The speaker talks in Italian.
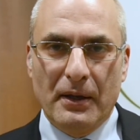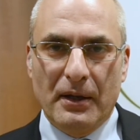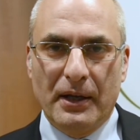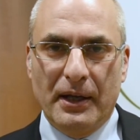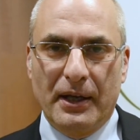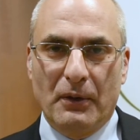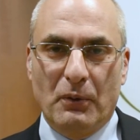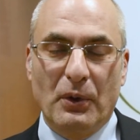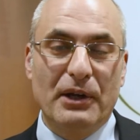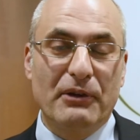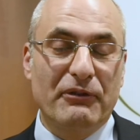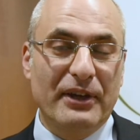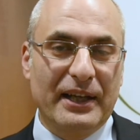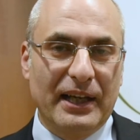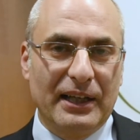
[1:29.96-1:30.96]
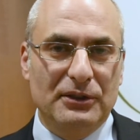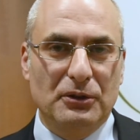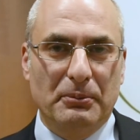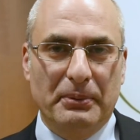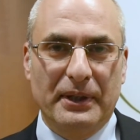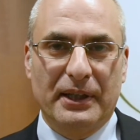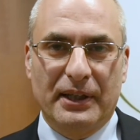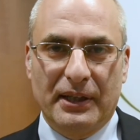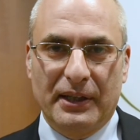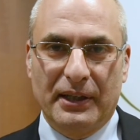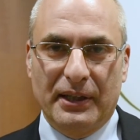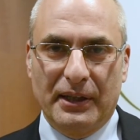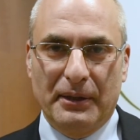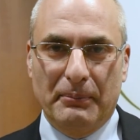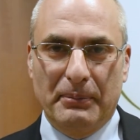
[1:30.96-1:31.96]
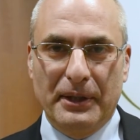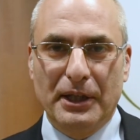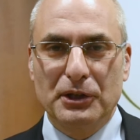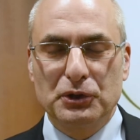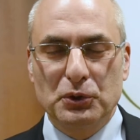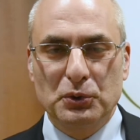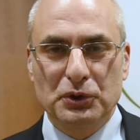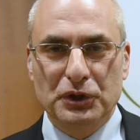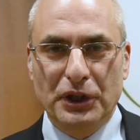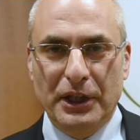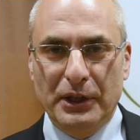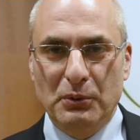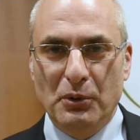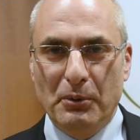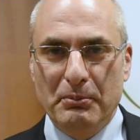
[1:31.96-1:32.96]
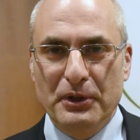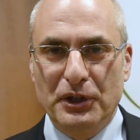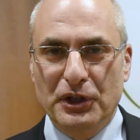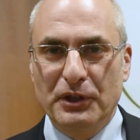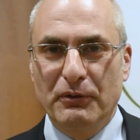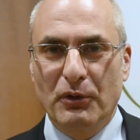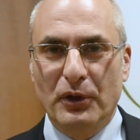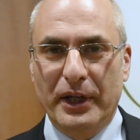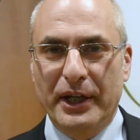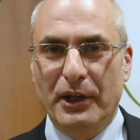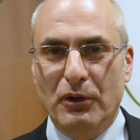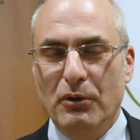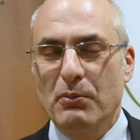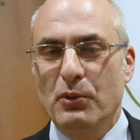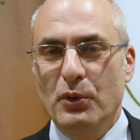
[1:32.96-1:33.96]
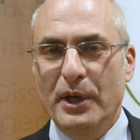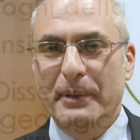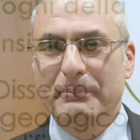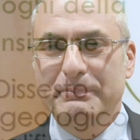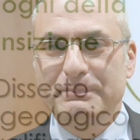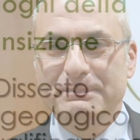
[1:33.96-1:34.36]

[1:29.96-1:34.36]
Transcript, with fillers: eh, qualificato per, eh, per raggiungere ad un obiettivo che è comune.